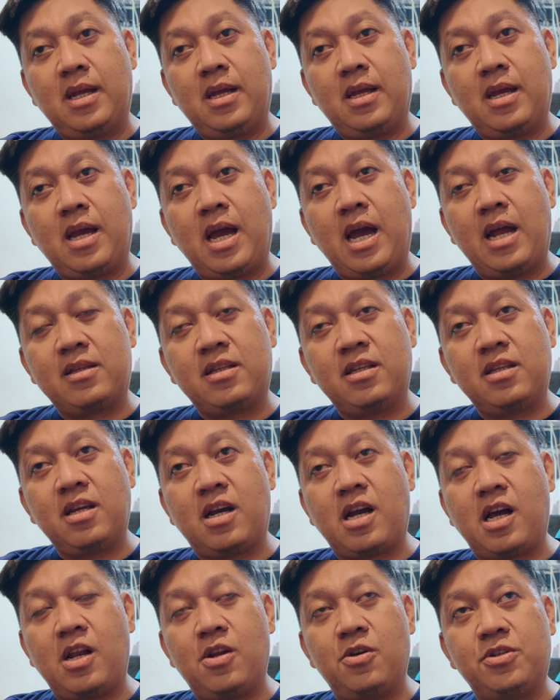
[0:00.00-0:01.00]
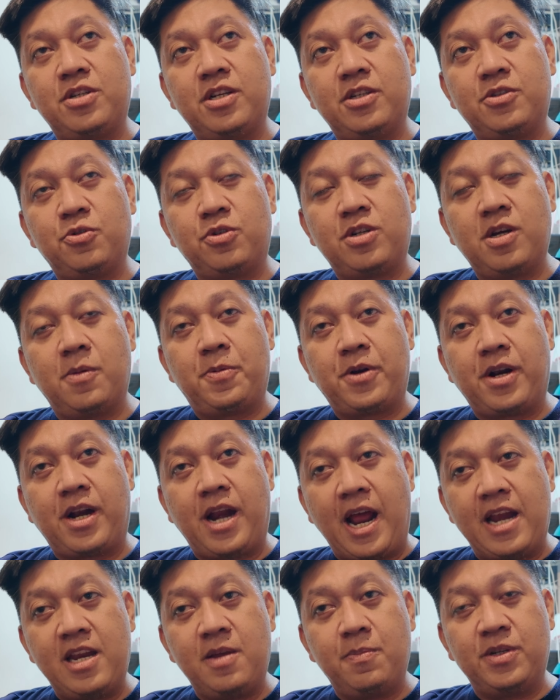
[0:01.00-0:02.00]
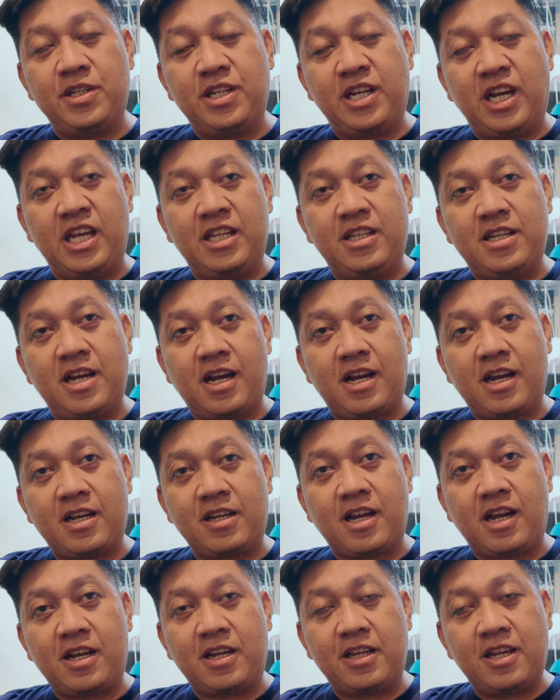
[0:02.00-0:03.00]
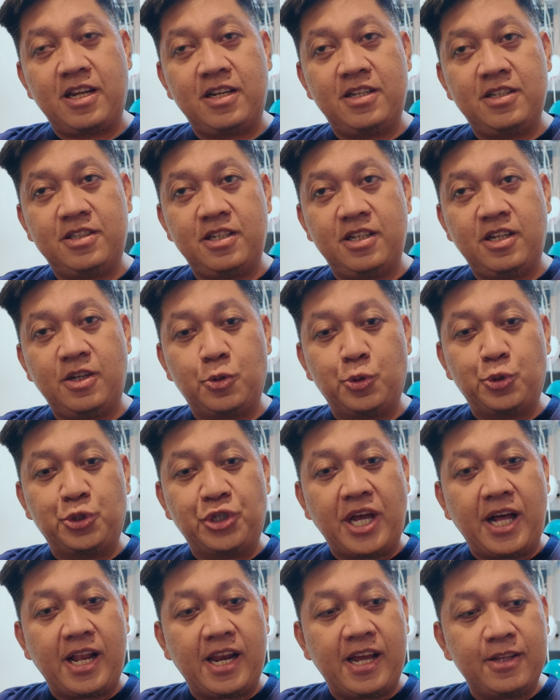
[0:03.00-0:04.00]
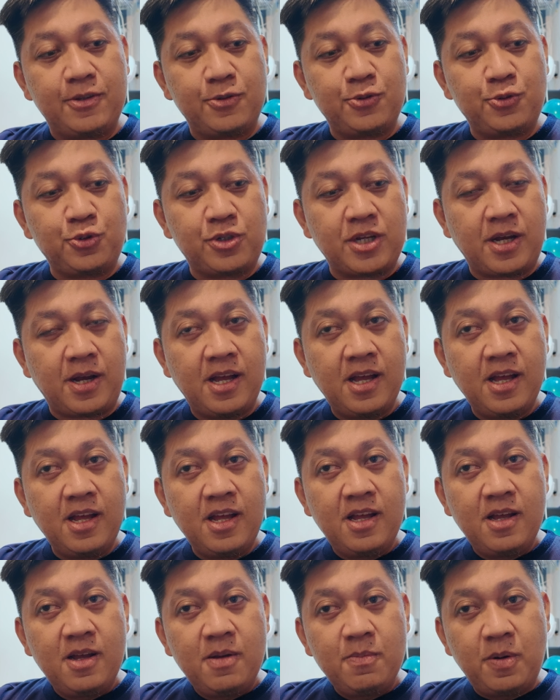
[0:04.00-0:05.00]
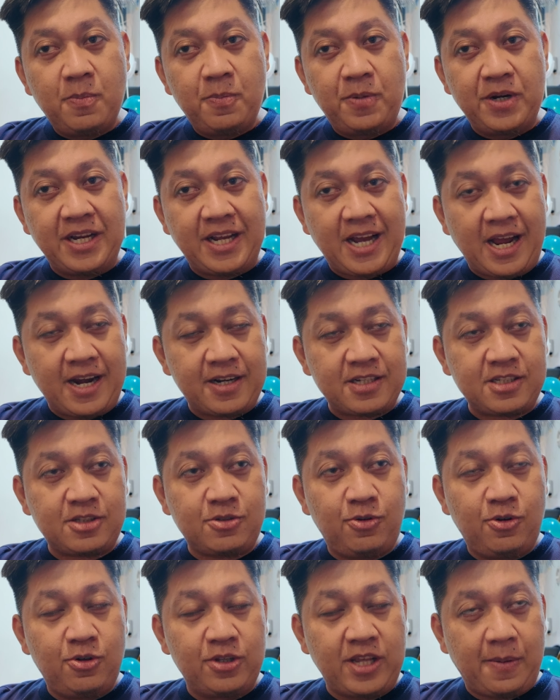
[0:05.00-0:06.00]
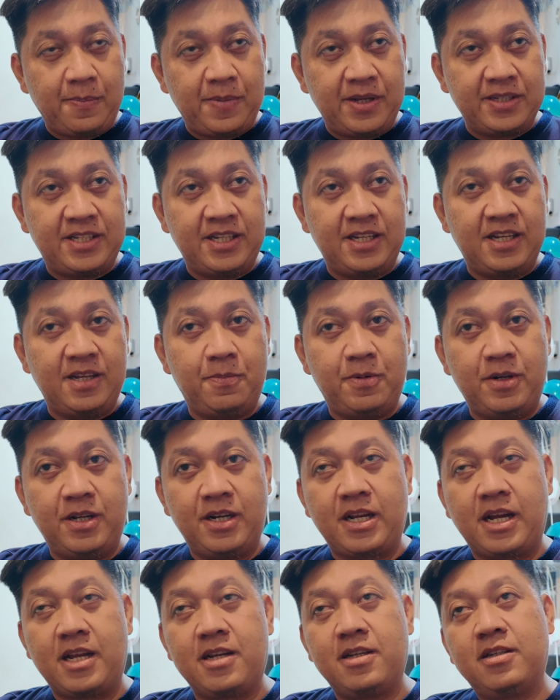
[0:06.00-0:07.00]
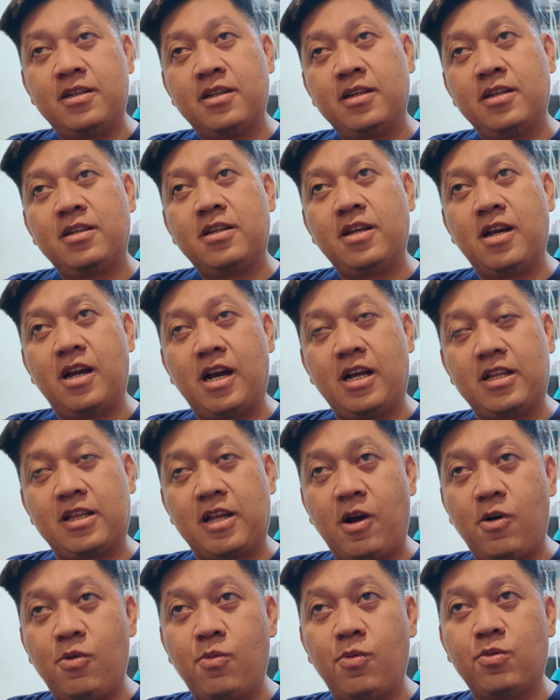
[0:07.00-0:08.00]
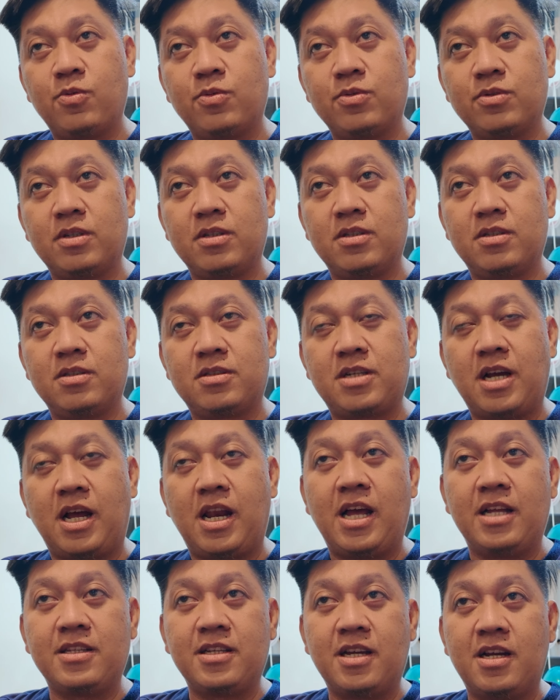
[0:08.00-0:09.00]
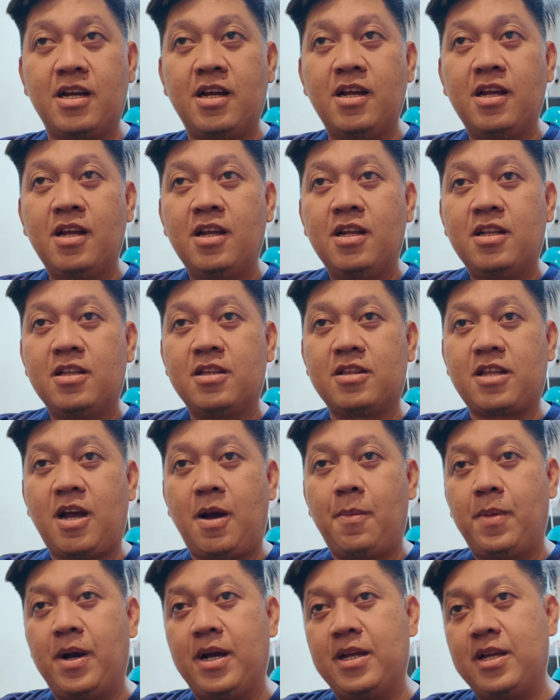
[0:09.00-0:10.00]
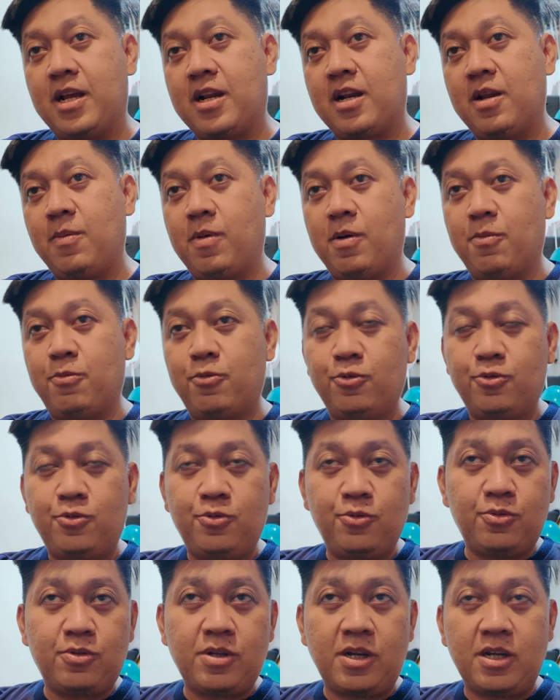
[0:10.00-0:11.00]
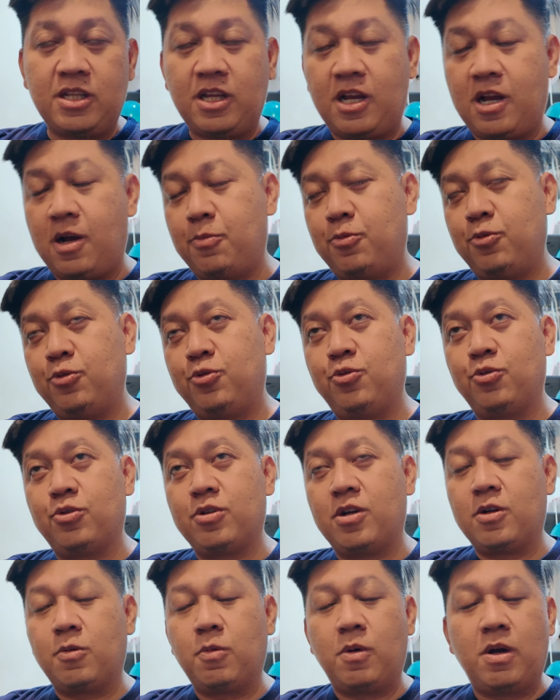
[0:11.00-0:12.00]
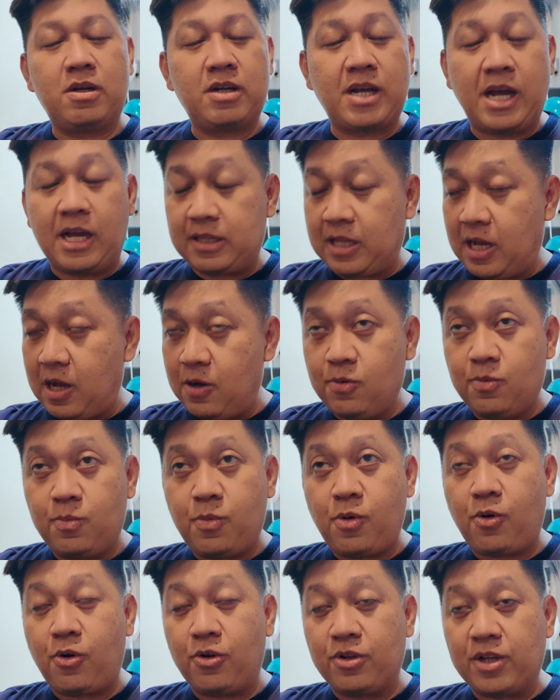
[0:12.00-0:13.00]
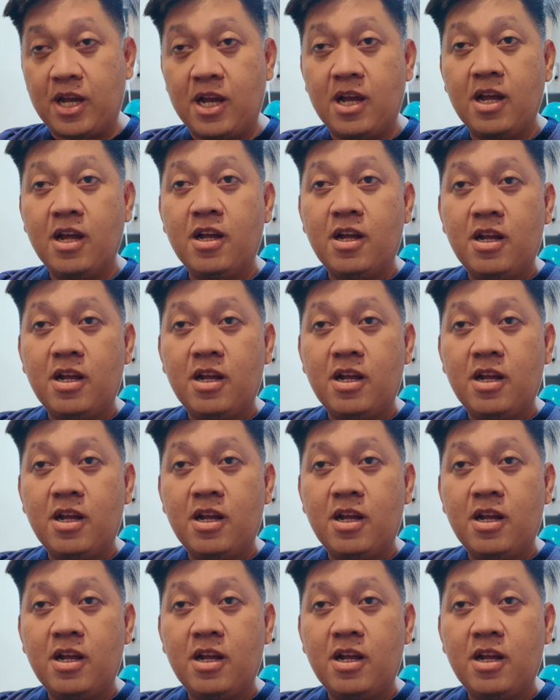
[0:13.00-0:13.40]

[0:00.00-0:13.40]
okay. artinya kalau dia sudah berani menginjakkan kakinya di sini Gusti Allah itu sudah memberikan restu loh nyampe sini bener kan ya nggak tahu jalannya entah bayar okay. 50 juta 30 juta dua nggak tahu pokoknya